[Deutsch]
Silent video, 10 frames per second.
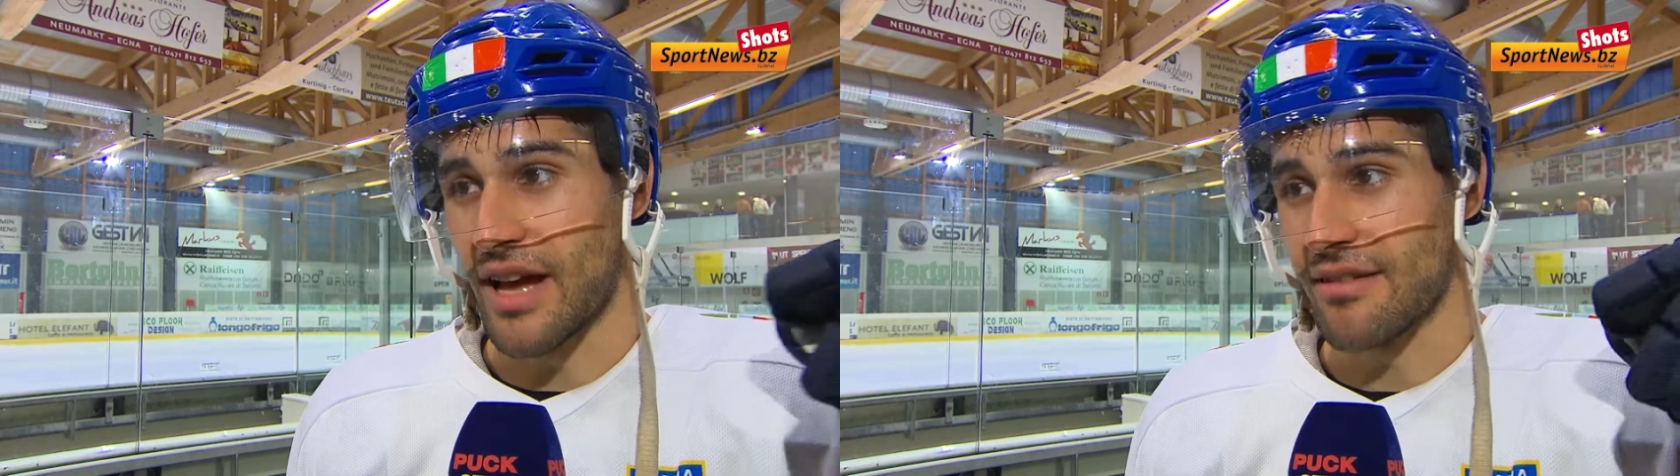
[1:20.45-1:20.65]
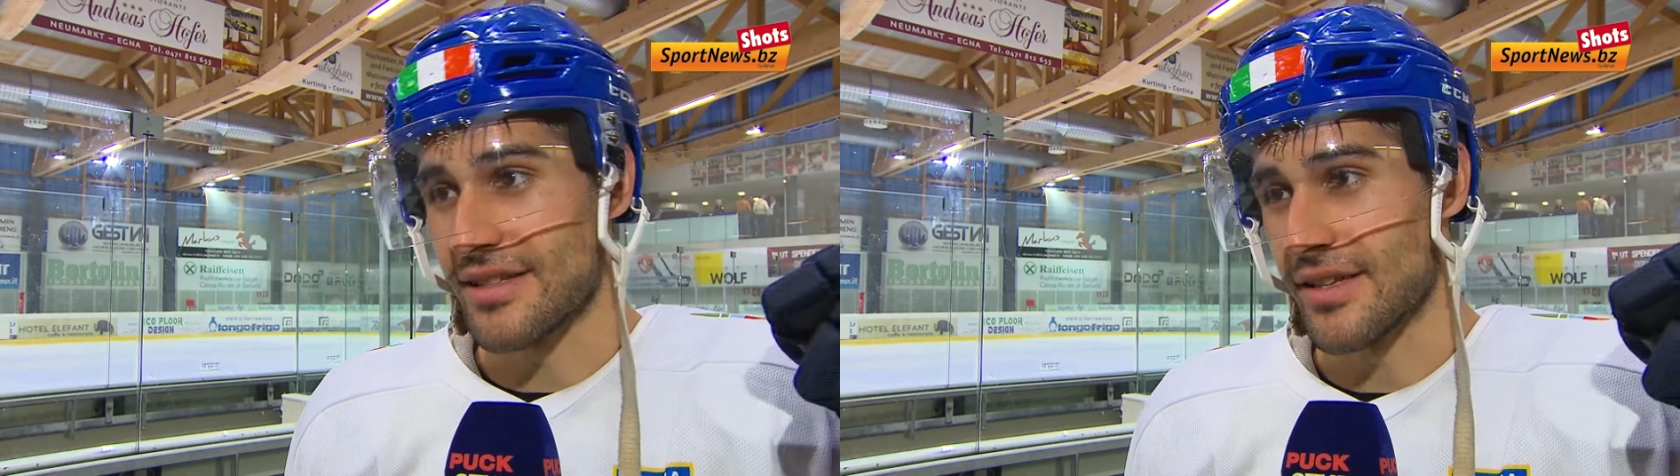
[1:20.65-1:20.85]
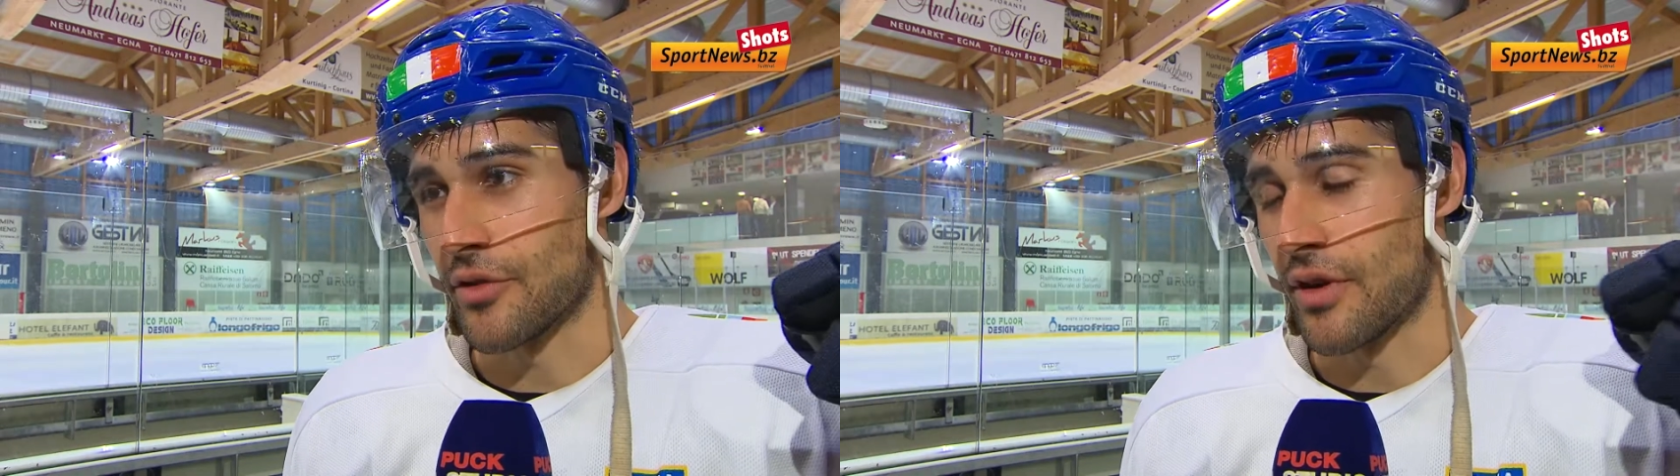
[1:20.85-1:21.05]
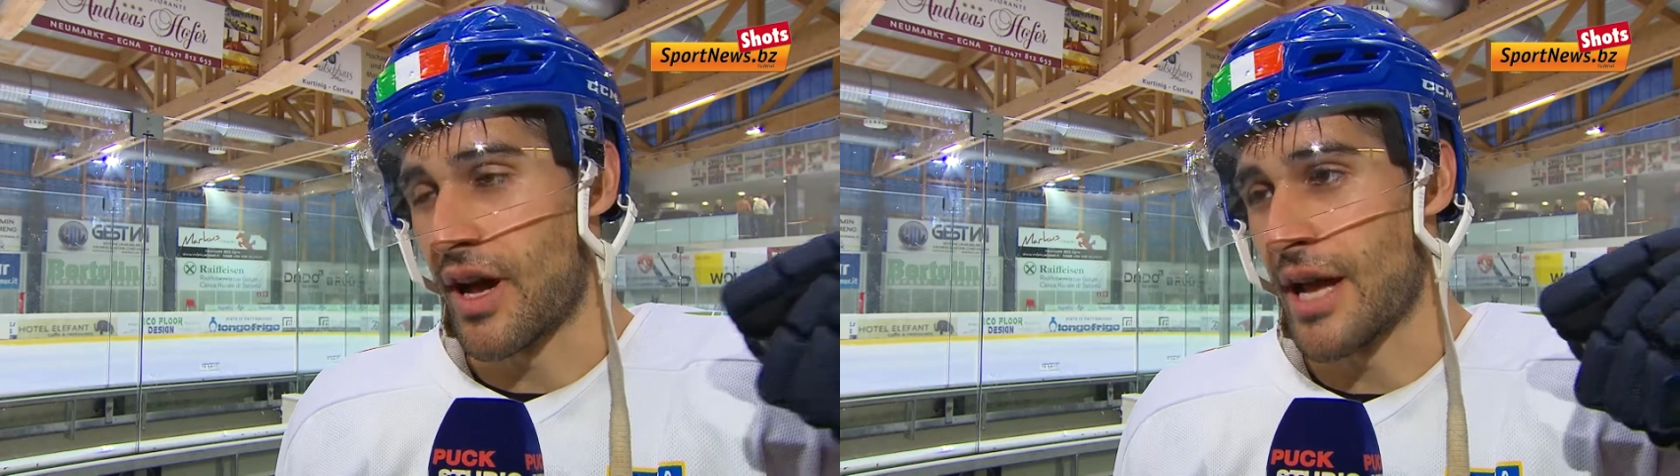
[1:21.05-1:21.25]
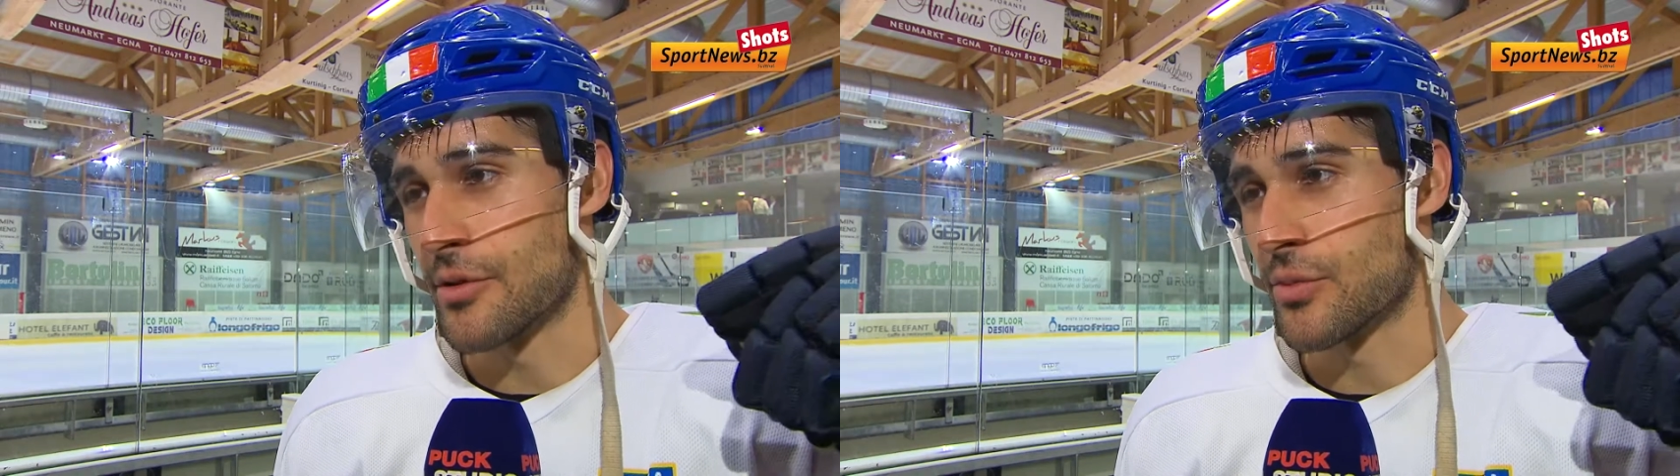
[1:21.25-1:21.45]
auch wenn sie vor
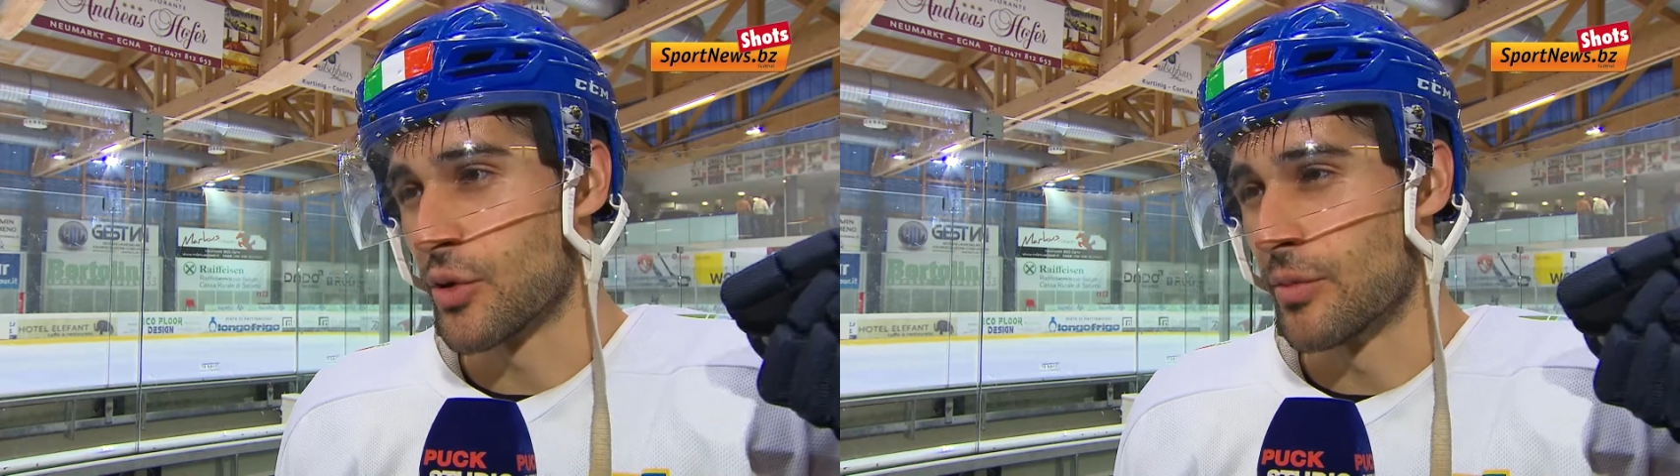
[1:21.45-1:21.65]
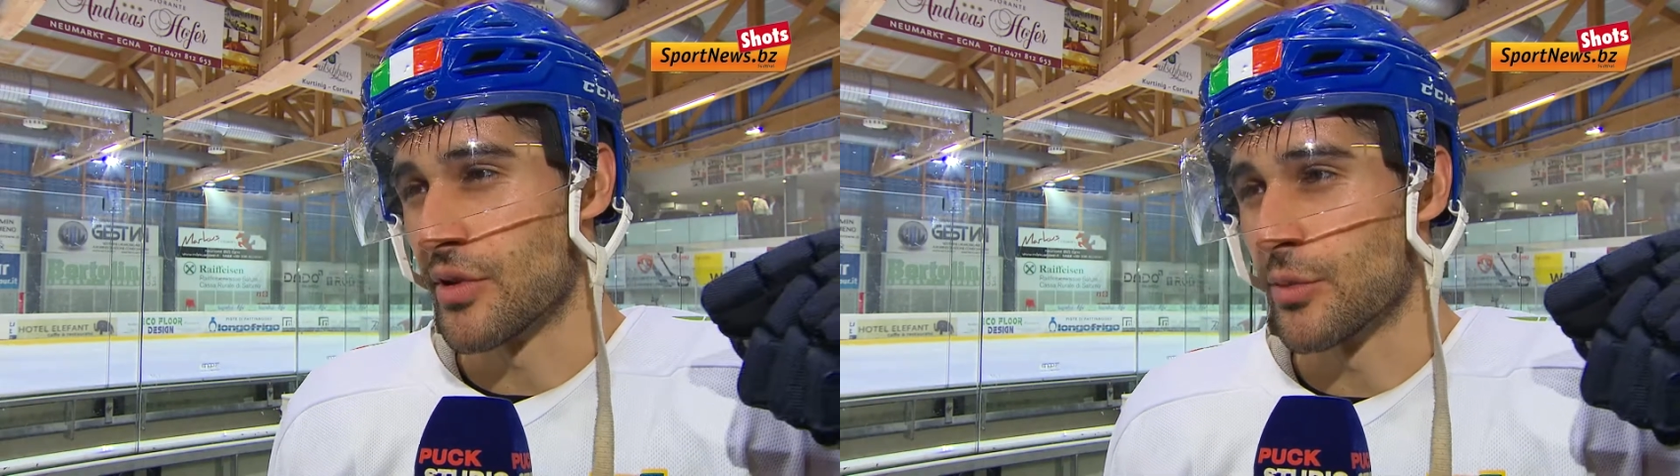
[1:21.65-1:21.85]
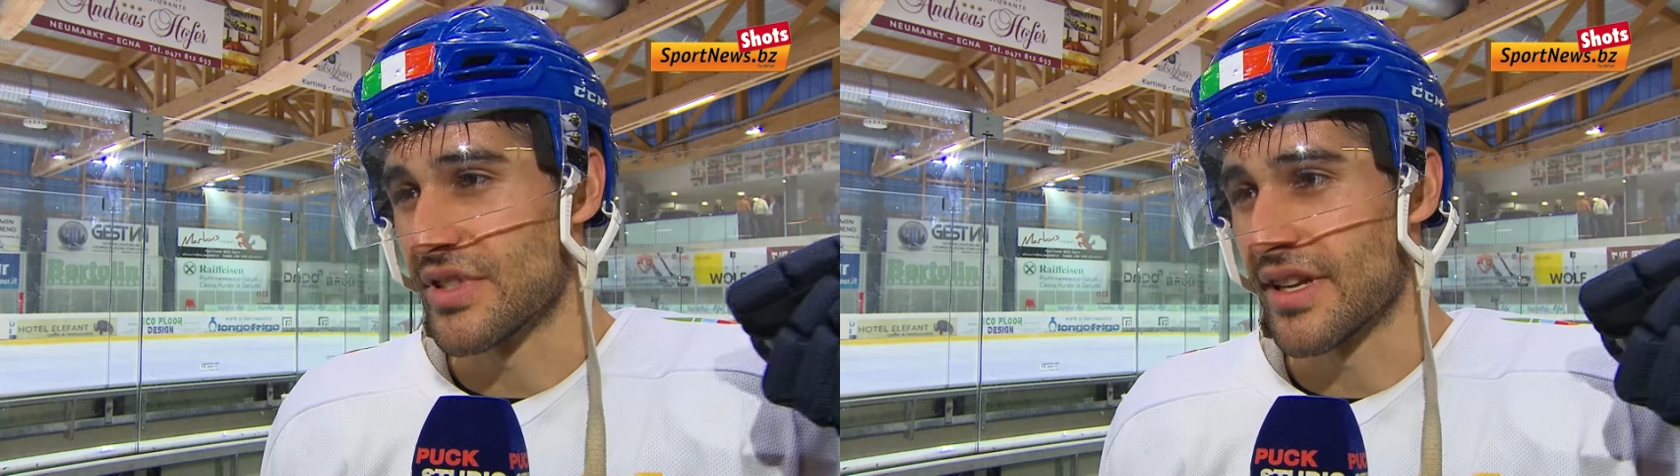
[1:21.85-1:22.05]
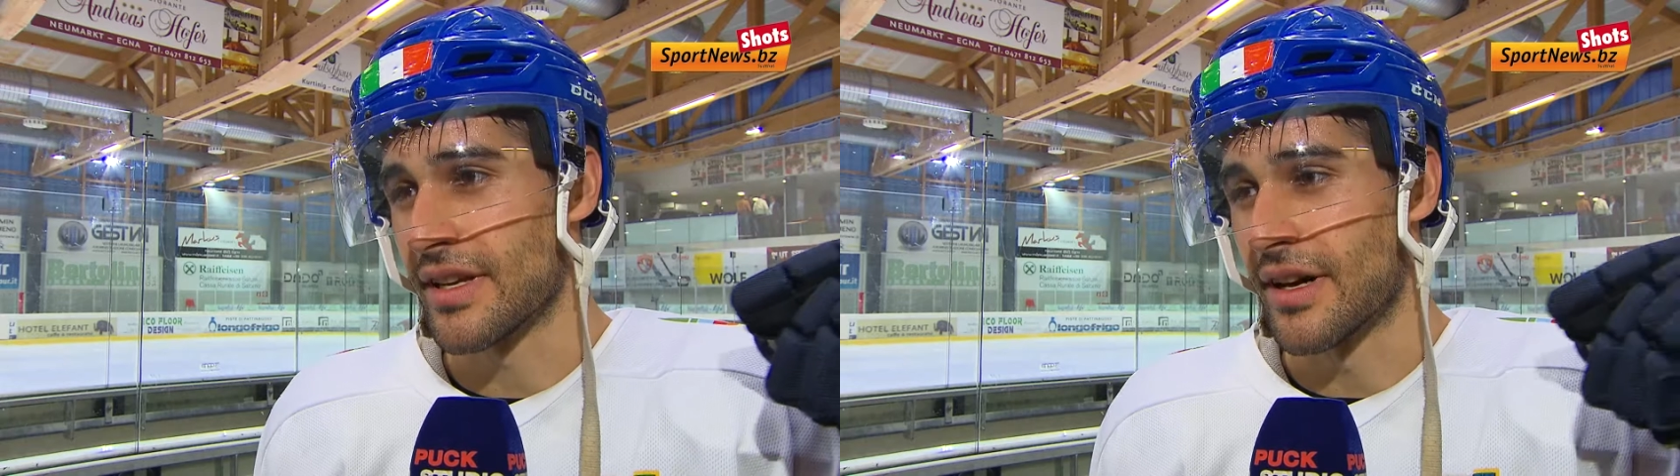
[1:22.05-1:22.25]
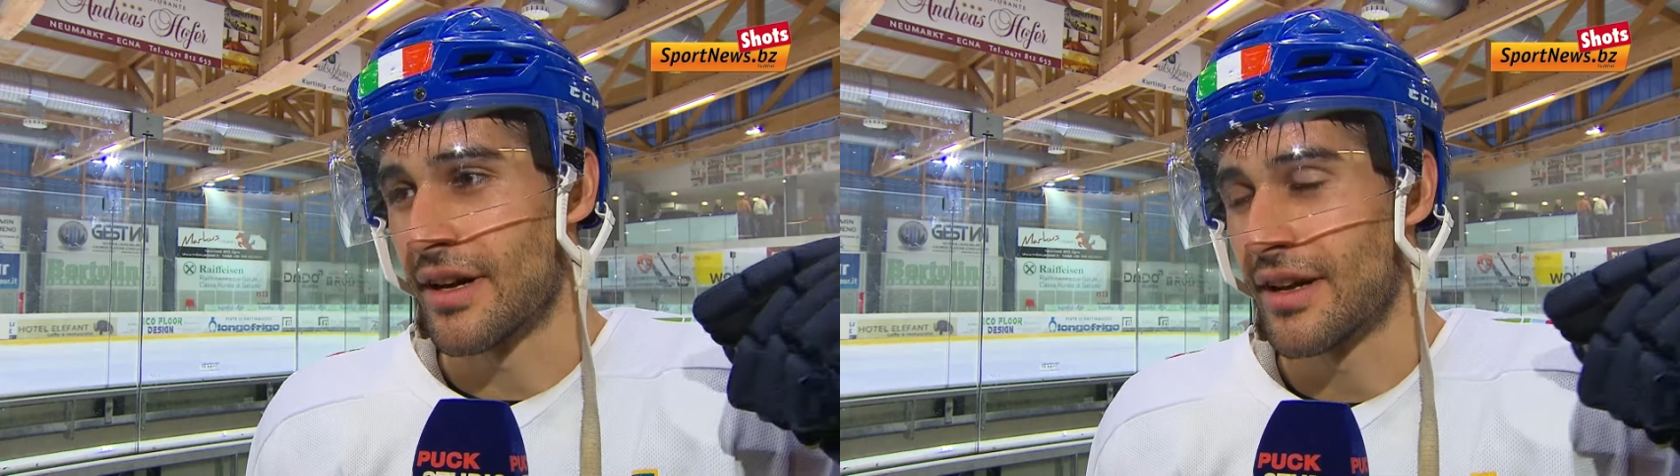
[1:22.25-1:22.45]
heimischem Publikum
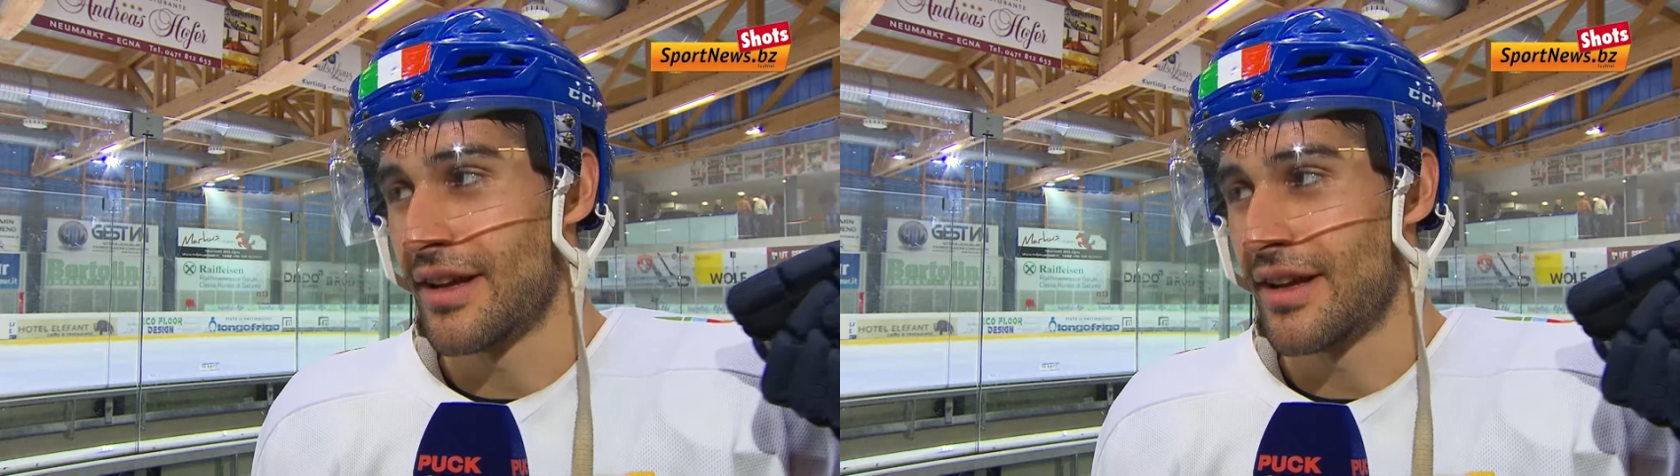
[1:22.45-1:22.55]
sicher